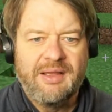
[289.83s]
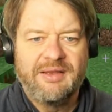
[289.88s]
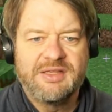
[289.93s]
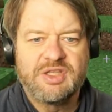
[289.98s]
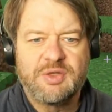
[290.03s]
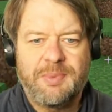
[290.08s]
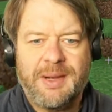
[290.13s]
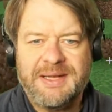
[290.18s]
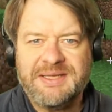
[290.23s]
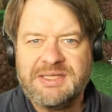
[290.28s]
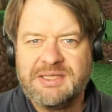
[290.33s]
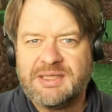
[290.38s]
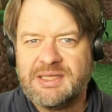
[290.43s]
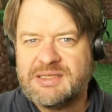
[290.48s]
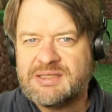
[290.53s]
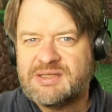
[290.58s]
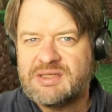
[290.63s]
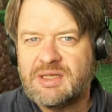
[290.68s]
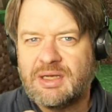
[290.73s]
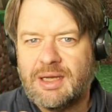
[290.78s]
Sobald ich
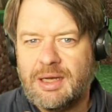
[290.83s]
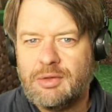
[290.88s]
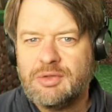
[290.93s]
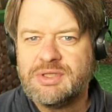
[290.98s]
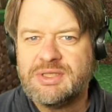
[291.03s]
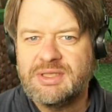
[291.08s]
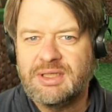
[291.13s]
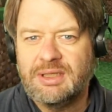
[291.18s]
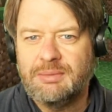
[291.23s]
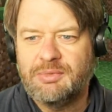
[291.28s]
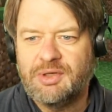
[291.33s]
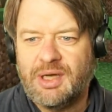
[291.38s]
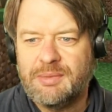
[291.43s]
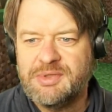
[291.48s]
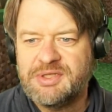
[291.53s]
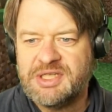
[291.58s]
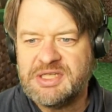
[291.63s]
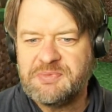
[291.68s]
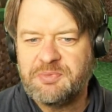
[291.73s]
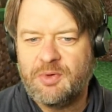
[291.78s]
das rausnehme,
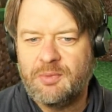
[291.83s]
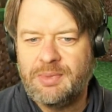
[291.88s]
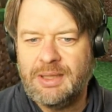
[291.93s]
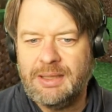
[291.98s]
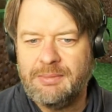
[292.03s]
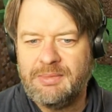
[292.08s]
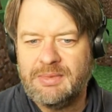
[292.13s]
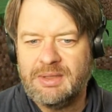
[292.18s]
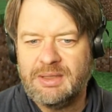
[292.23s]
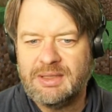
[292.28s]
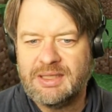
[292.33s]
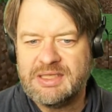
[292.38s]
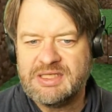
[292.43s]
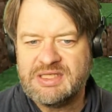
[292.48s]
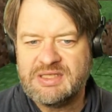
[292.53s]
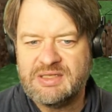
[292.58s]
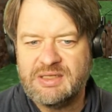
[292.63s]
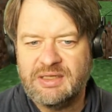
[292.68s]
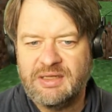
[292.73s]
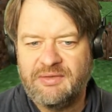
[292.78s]
habe ich das Problem,
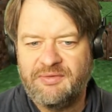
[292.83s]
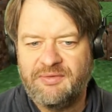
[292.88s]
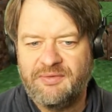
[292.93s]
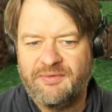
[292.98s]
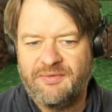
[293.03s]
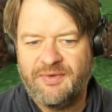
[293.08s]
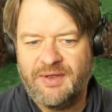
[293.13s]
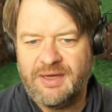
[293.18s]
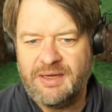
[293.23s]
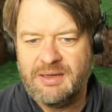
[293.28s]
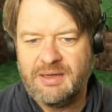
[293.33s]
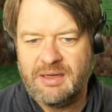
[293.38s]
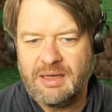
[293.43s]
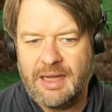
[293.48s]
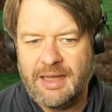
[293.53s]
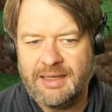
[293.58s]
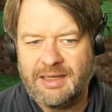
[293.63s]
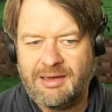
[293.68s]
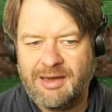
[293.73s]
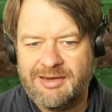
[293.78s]
dass äh, wenn
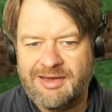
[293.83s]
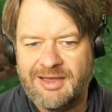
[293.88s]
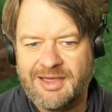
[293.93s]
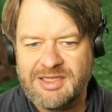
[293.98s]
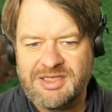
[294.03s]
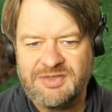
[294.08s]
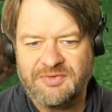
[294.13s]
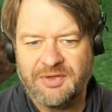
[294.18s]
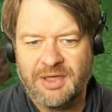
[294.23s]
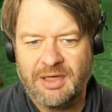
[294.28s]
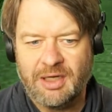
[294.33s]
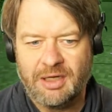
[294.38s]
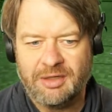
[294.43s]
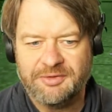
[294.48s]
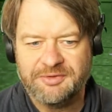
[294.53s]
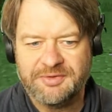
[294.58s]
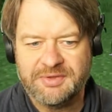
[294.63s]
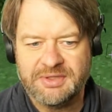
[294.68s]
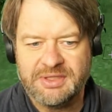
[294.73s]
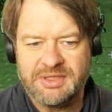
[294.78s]
ein kleiner Rechenfehler
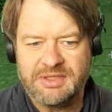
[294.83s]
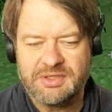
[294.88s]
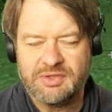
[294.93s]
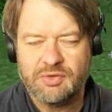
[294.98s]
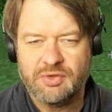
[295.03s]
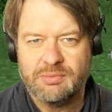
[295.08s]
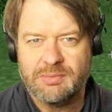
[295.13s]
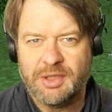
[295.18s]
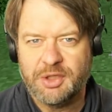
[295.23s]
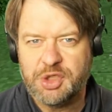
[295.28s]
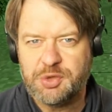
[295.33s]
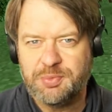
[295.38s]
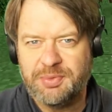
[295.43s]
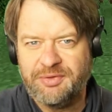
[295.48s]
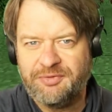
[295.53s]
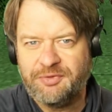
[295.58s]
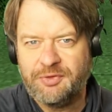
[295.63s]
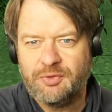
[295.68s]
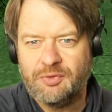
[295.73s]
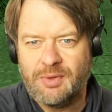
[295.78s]
auftritt und meine
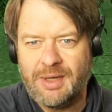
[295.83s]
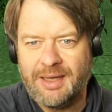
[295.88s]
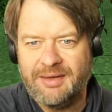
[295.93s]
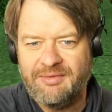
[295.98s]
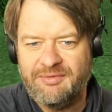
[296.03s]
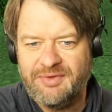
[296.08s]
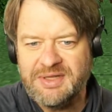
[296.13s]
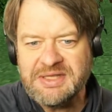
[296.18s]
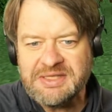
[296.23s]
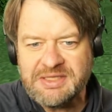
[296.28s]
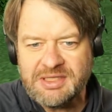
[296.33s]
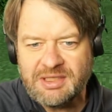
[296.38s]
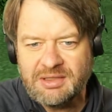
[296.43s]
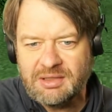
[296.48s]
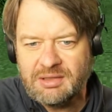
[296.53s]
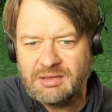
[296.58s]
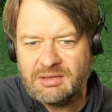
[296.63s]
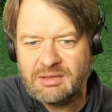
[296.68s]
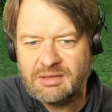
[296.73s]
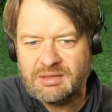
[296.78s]
Spielfigur einen
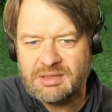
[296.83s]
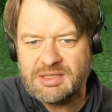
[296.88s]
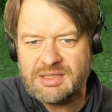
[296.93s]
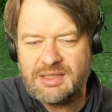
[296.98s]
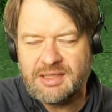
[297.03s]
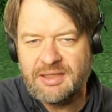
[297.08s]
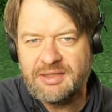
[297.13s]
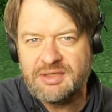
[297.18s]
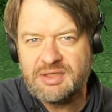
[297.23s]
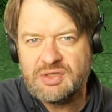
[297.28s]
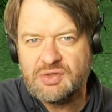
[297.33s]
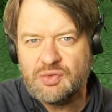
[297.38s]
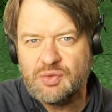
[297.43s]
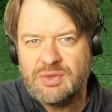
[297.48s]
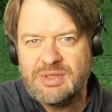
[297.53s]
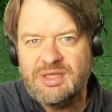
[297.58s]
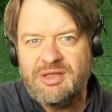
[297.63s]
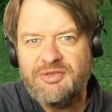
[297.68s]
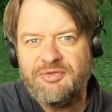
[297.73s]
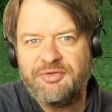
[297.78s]
winzigen Teil zu
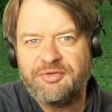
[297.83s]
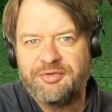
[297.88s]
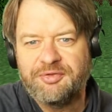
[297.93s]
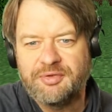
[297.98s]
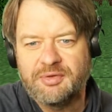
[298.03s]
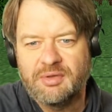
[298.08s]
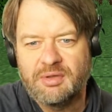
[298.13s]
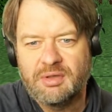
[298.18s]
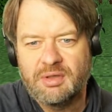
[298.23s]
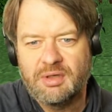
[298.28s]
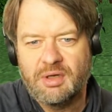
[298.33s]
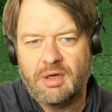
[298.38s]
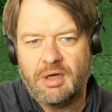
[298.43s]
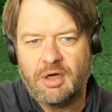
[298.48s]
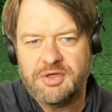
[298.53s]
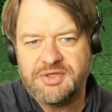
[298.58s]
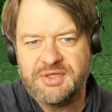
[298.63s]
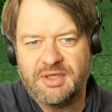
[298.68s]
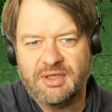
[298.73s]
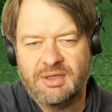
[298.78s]
tief
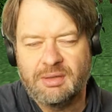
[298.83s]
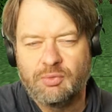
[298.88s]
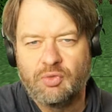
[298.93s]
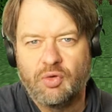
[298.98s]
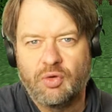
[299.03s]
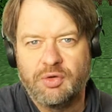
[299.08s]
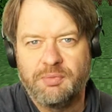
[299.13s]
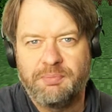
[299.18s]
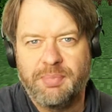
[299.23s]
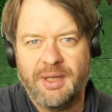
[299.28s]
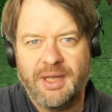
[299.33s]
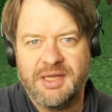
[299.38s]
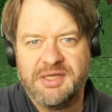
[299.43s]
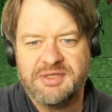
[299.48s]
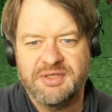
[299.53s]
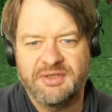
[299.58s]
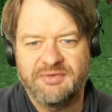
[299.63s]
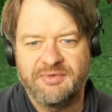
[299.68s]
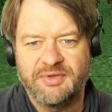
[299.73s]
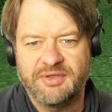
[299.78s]
aus irgendeinem Grund
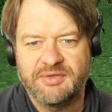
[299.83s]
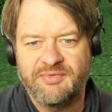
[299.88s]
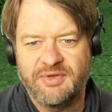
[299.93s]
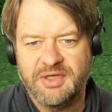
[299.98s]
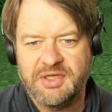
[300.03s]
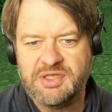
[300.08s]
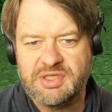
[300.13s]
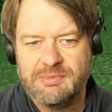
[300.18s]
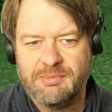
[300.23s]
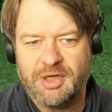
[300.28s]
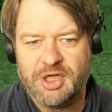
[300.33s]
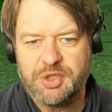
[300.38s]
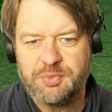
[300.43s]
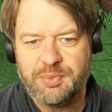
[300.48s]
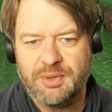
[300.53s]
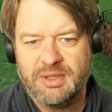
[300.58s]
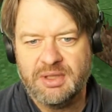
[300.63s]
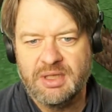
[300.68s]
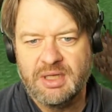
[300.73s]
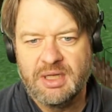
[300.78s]
berechnet wird. Wenn ich zum
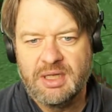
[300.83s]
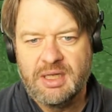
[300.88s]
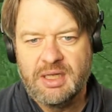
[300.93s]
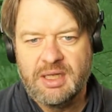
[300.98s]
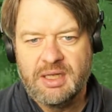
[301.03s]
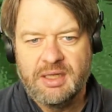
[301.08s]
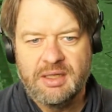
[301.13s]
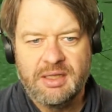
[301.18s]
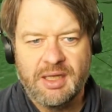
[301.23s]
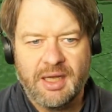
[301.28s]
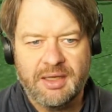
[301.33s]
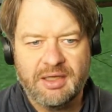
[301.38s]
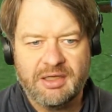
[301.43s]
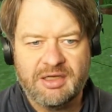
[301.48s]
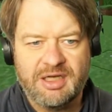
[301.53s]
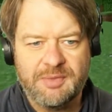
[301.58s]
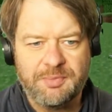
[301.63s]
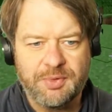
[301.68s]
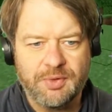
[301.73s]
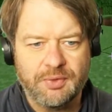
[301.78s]
Beispiel hier eine
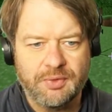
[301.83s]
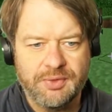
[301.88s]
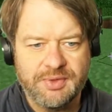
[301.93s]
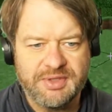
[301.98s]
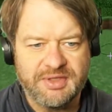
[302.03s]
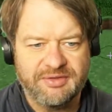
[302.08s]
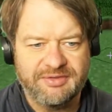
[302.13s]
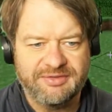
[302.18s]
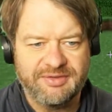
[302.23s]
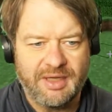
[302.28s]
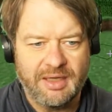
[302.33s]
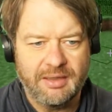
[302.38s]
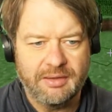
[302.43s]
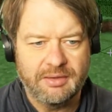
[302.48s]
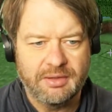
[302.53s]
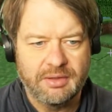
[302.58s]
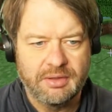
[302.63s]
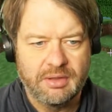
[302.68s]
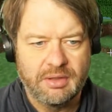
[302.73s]
Klippe runterfalle,